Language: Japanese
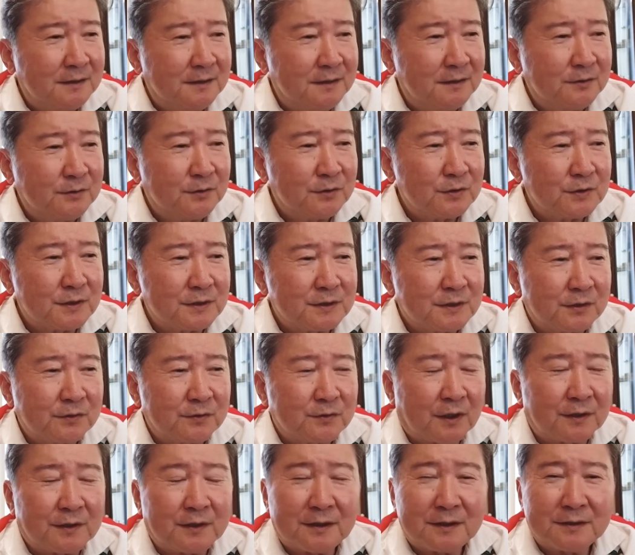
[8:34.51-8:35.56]
で、不動産屋さん
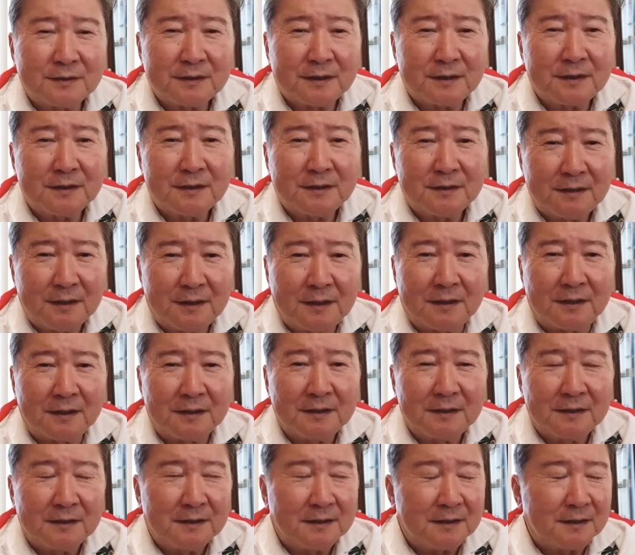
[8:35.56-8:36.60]
と戦った結果、
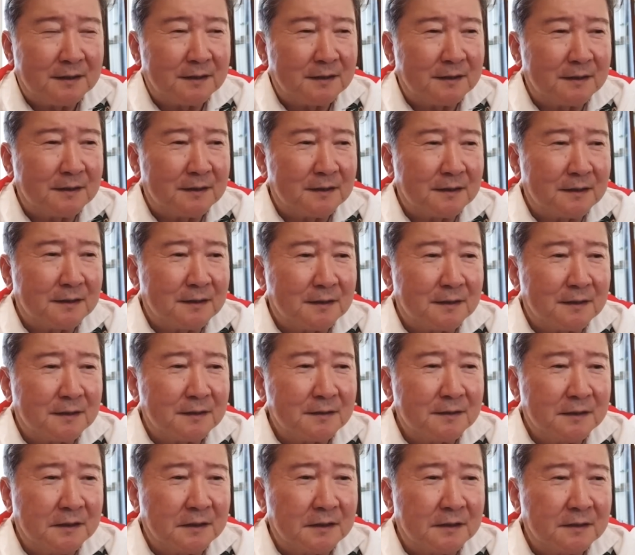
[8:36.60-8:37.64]
こ
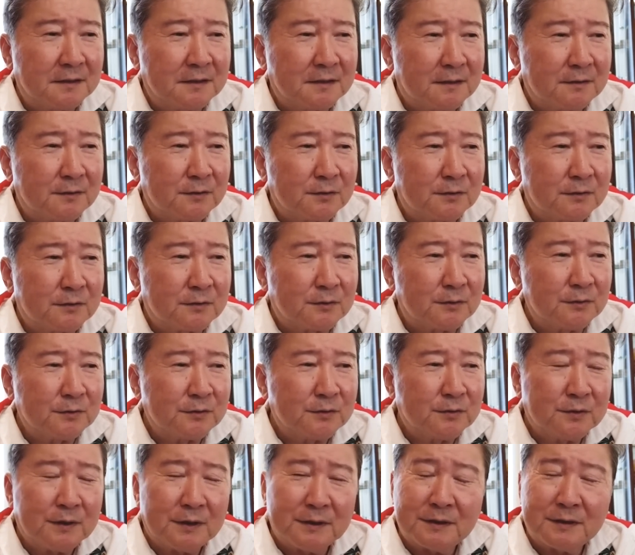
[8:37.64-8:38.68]
の
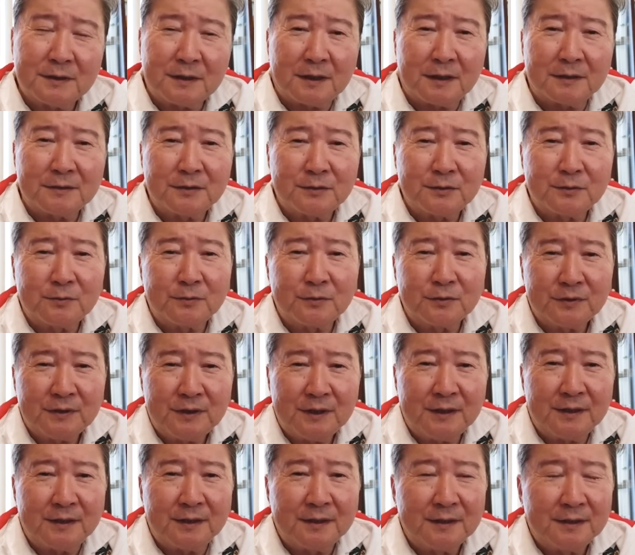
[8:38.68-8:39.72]
業界だったら勝てると思っ
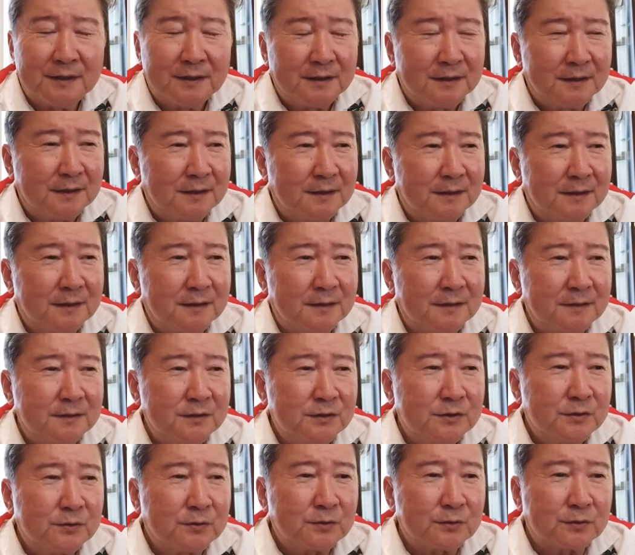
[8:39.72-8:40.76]
て、
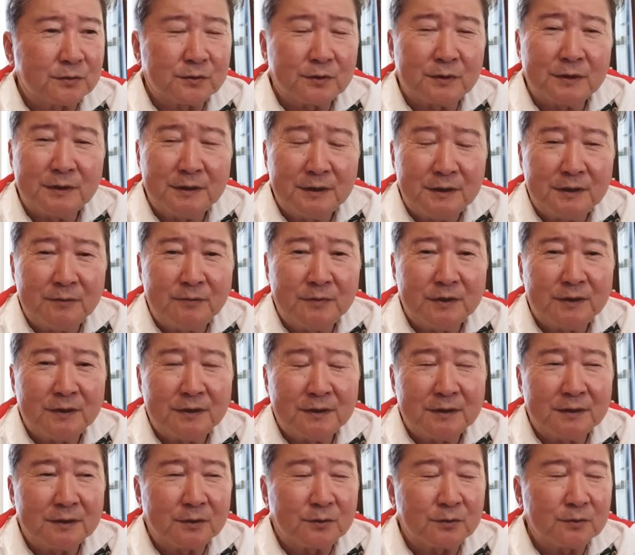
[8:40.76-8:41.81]
25の時に未
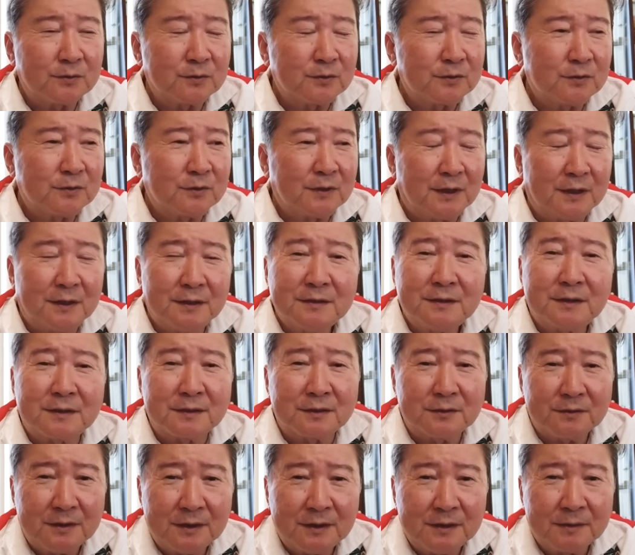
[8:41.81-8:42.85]
経験でこの業界入ったん
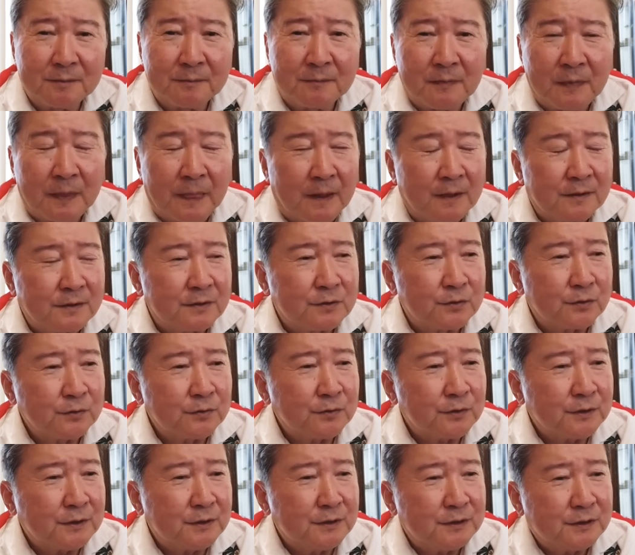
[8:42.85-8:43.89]
だよね。で、そ
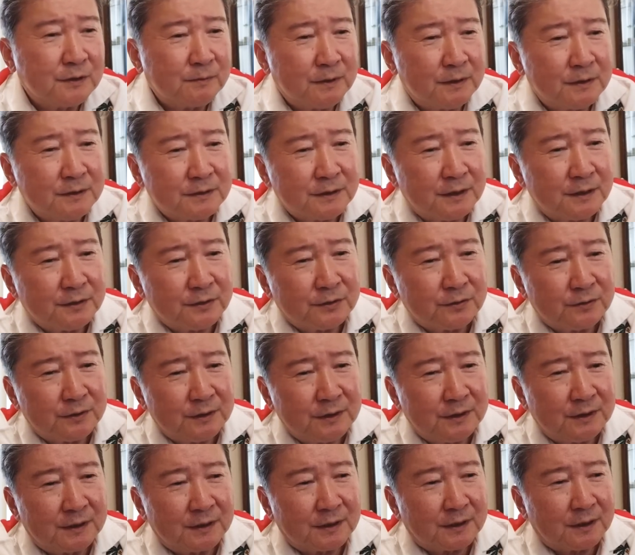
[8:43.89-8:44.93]
の時に一番最初
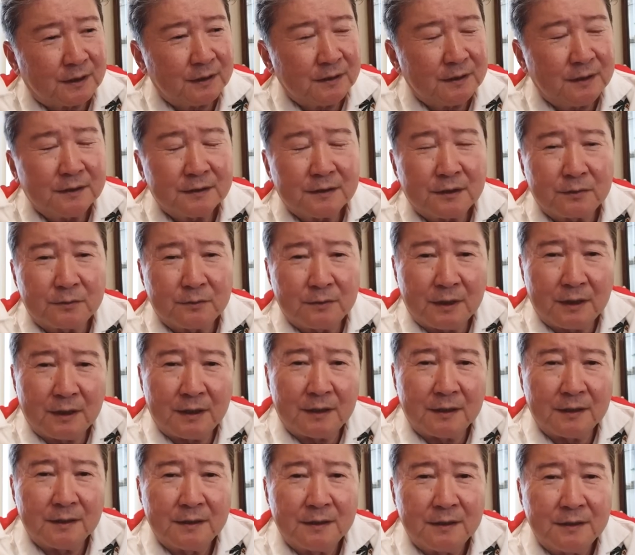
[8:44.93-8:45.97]
に考えたの
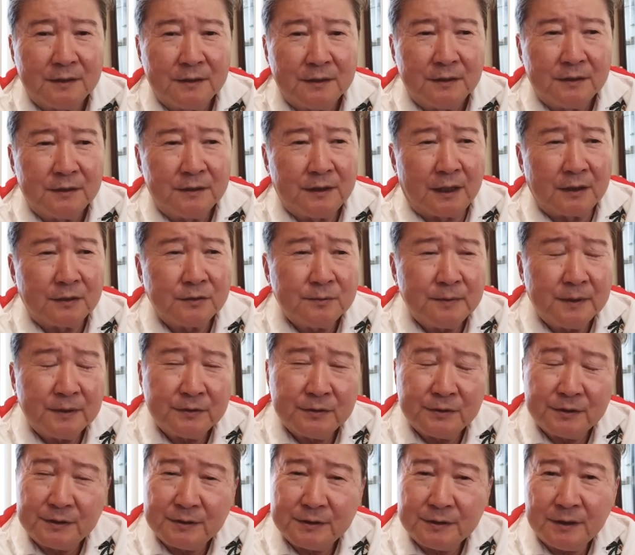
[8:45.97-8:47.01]
は、なるべ
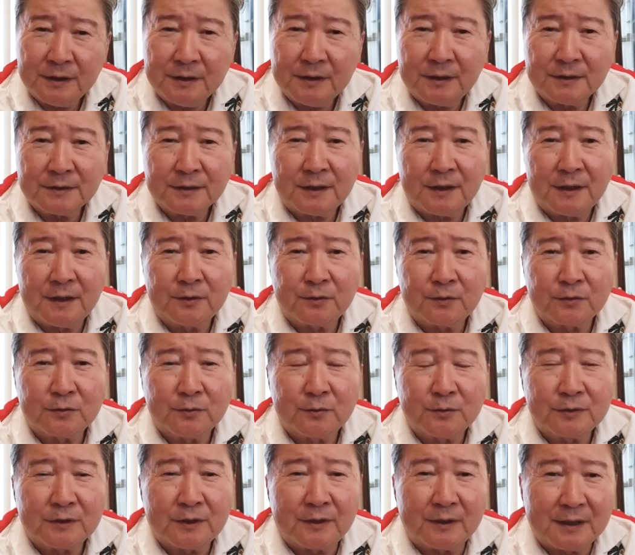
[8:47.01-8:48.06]
くちっちゃい会社に入ろうと
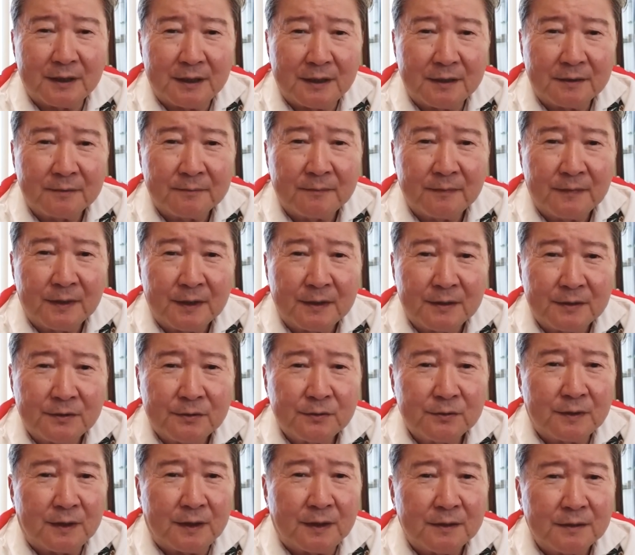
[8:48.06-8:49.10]
思ったわけ。っ
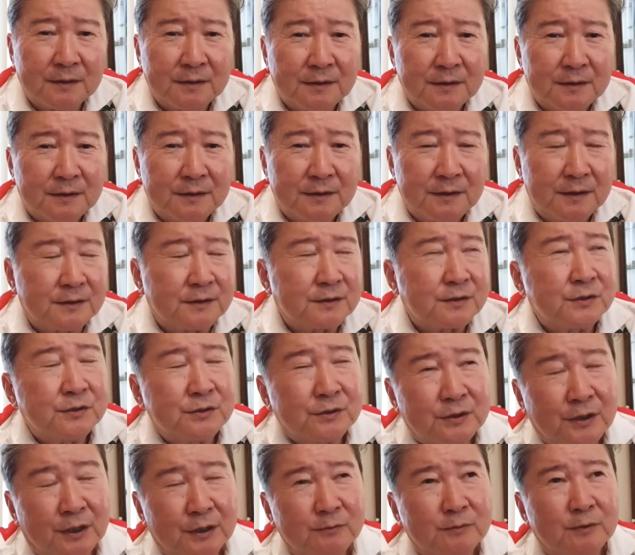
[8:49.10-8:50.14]
ていうのは、ね、
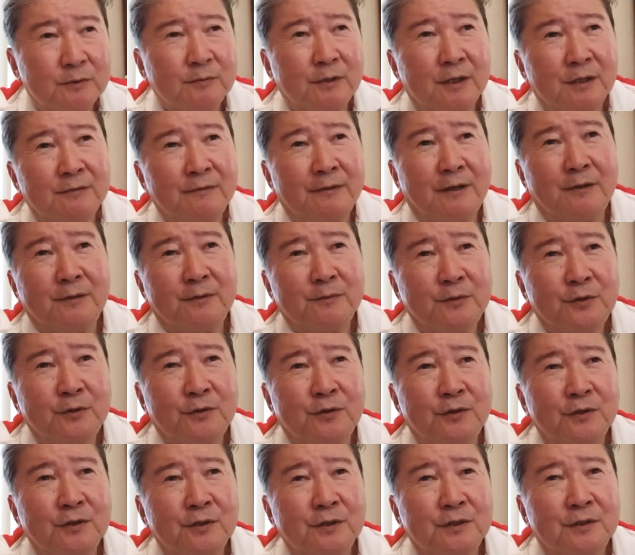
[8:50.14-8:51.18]
賃貸も売買
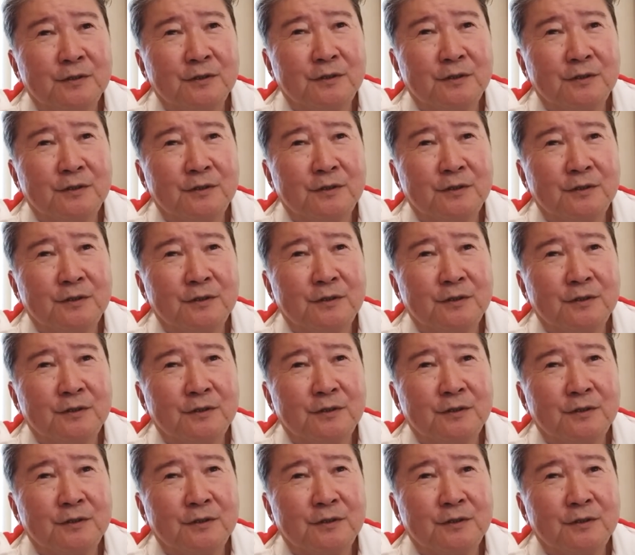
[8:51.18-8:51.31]
も、